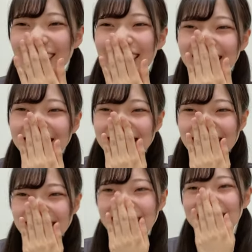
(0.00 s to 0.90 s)
語彙力
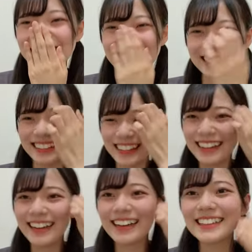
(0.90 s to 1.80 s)
がなさすぎて
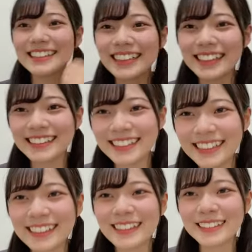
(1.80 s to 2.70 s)
「っか
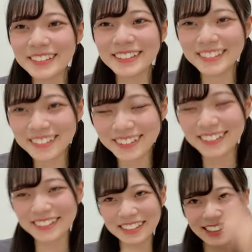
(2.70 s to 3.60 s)

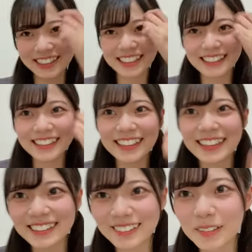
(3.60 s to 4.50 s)
カゃャトントン」とかしか言えな
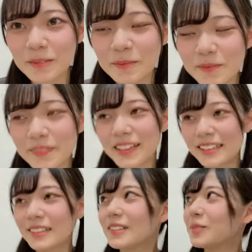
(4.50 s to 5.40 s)
いけど
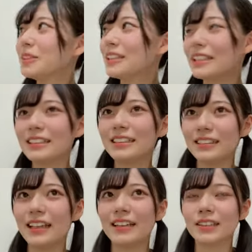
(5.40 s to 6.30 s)
そう難しく
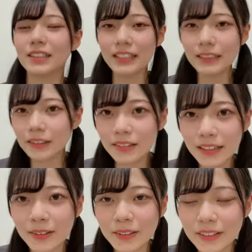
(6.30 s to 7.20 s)
てそのイントロ
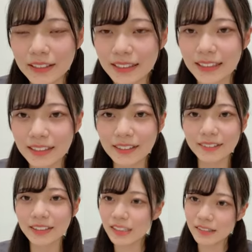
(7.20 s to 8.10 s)
が本当に
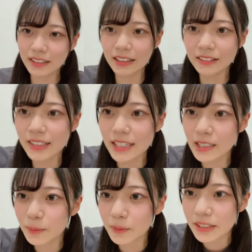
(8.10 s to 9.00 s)
私はね苦戦
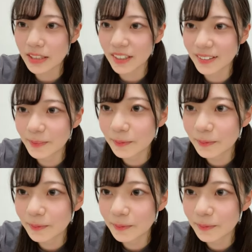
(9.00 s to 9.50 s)
しました